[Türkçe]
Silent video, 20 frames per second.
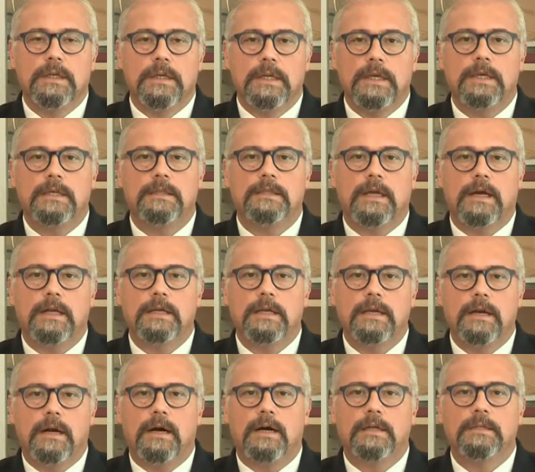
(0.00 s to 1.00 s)
iki
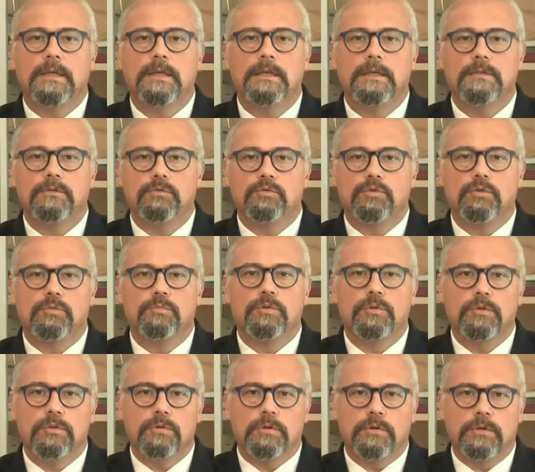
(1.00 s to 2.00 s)
tane ana
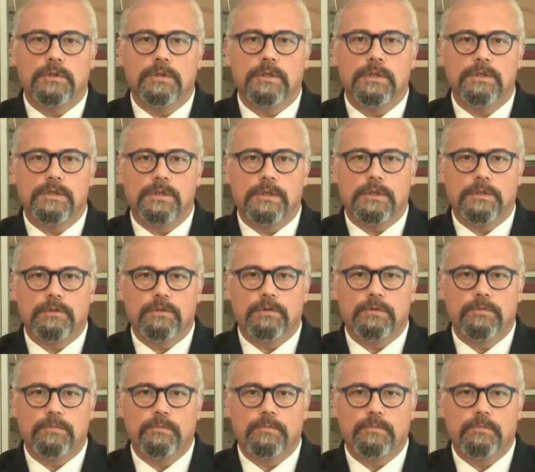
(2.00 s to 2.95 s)
durumu ortaya çıkarıyor.